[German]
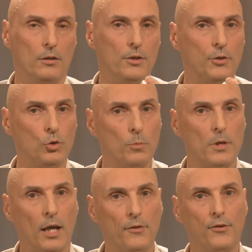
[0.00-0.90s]
diese
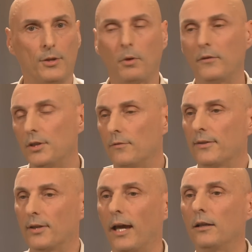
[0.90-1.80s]
Dominanz, immer wenn sie
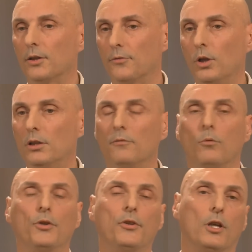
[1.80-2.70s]
was Eigenes wollten,
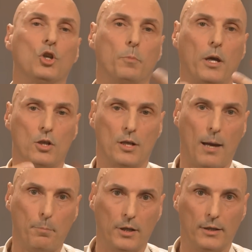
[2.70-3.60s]
wurden sie
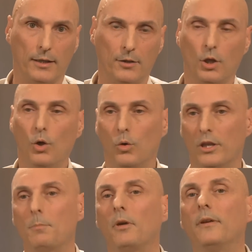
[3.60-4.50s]
entsprechend abgelehnt.
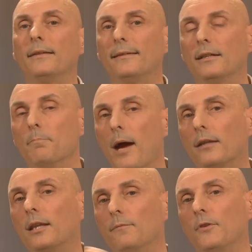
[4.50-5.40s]
Und immer wenn sie
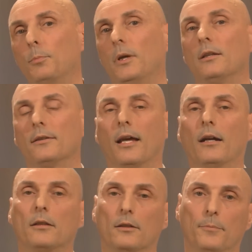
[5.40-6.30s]
gemacht haben, was man ihnen
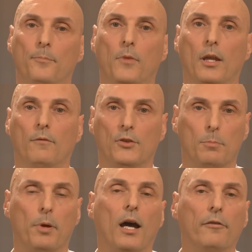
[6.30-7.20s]
gesagt hat, wenn
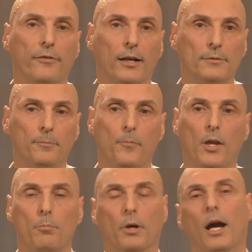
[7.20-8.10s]
sie brav waren,
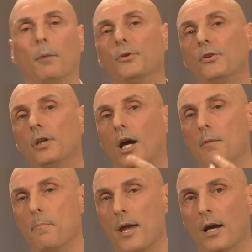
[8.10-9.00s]
bekamen sie
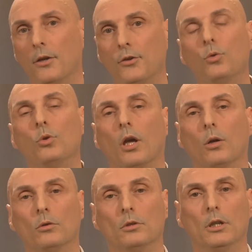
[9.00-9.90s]
ein Mehr an
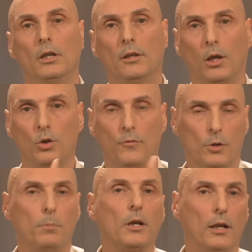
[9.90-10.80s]
Zuneigung. Dadurch
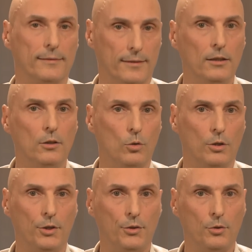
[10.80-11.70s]
wird man als Kind
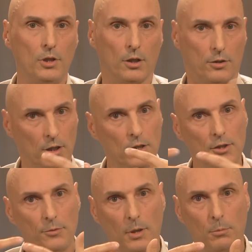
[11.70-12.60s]
konditioniert. In
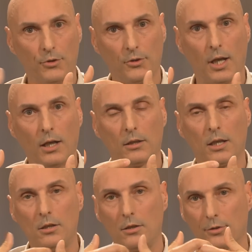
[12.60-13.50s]
diesem
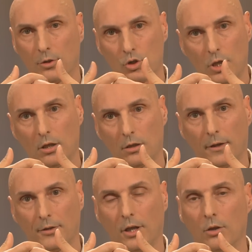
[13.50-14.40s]
Emotionalgedächtnis entsteht
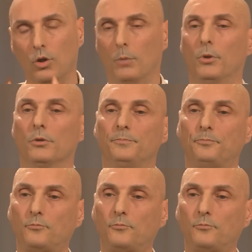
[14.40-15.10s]
quasi eine Kopplung.